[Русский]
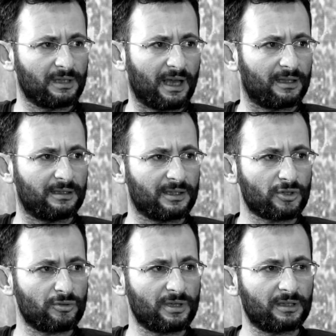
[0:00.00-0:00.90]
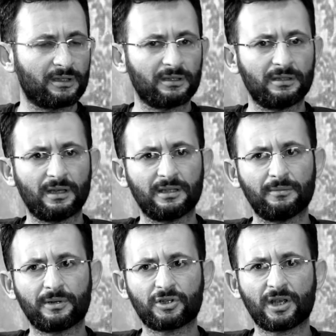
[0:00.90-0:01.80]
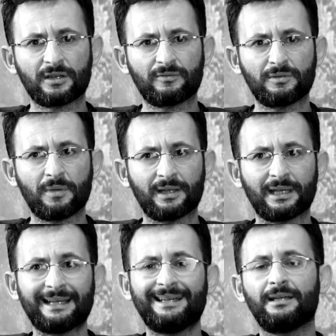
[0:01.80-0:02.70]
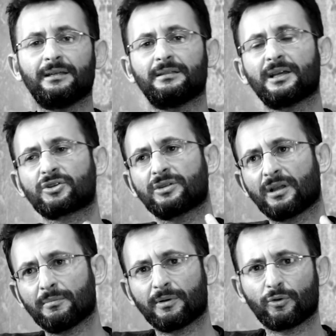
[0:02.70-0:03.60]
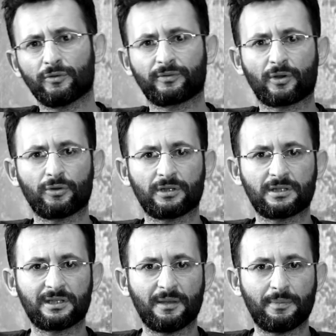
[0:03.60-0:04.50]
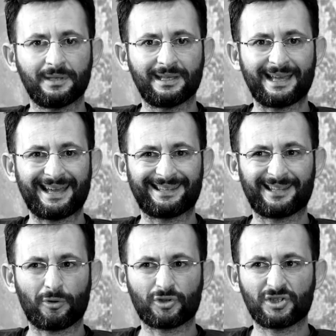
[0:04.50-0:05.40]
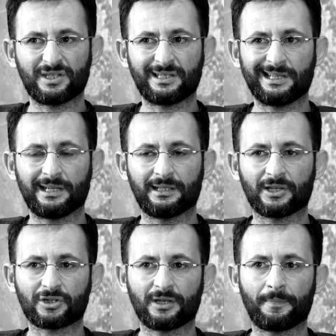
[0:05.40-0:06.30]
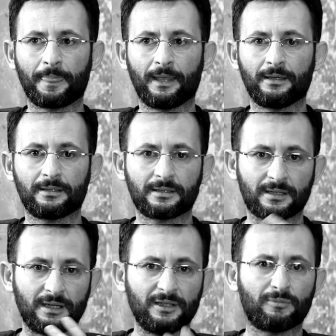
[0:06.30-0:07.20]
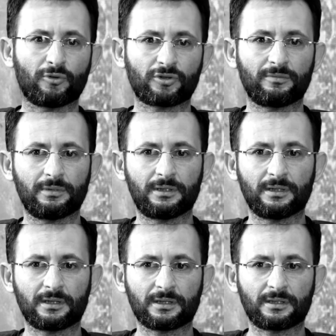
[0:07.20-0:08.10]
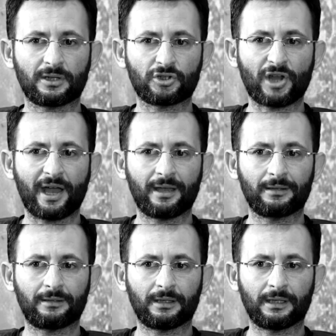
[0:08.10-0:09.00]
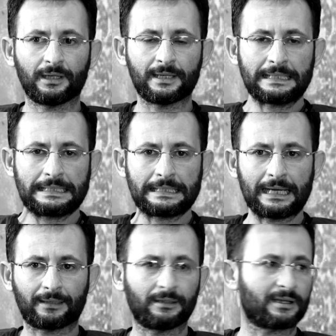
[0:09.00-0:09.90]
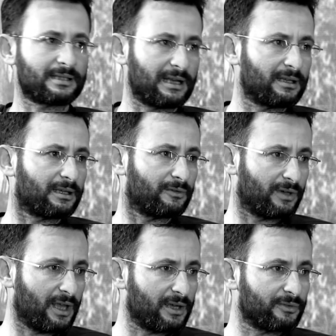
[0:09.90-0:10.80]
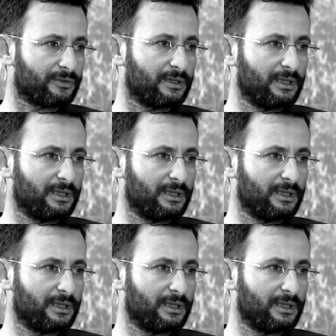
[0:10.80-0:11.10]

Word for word: Да, ни на что не, не, не обращает внимания. И даже наоборот, в какой-то степени это очень сильно даже злит, может быть, и раздражает э, ортодоксальных евреев,